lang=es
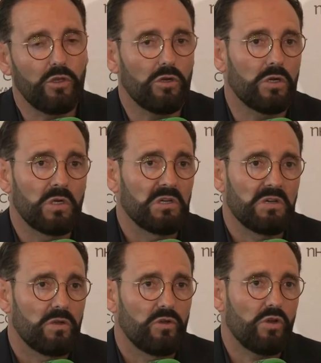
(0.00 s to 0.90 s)
Yo
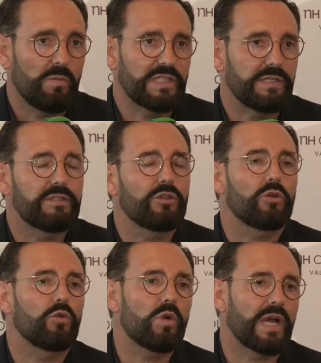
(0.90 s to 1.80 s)
no me he
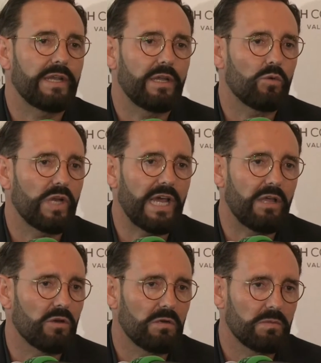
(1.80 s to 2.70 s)
sentido nunca
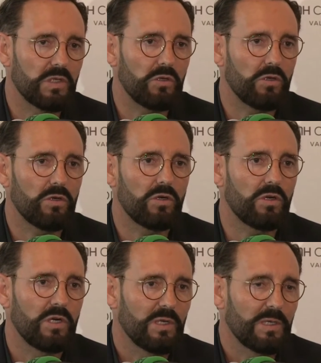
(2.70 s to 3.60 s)
ninguneado.
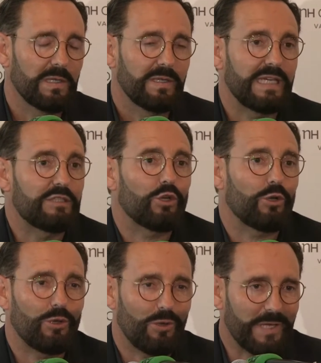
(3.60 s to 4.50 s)
Yo, de
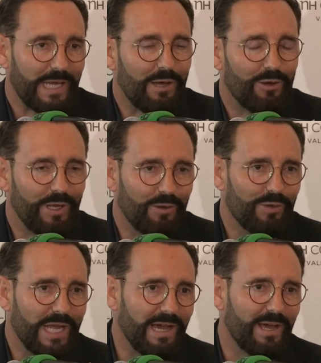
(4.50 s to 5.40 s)
hecho, yo no me he dejado
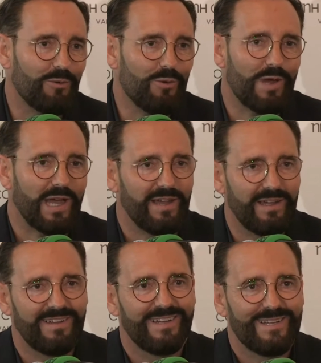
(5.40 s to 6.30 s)
ningunear nunca,
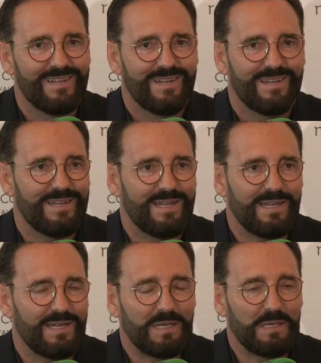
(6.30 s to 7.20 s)

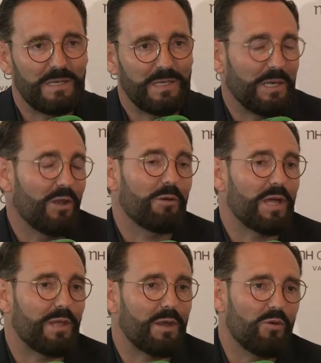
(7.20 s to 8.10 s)
eh, ni lo voy
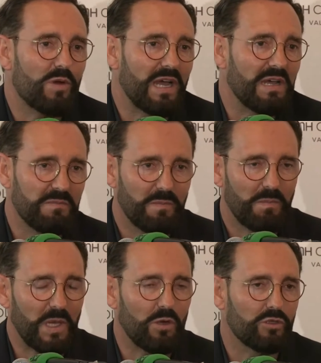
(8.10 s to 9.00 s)
a hacer nunca,
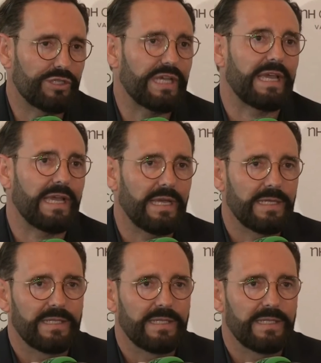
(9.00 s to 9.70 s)
pero sí que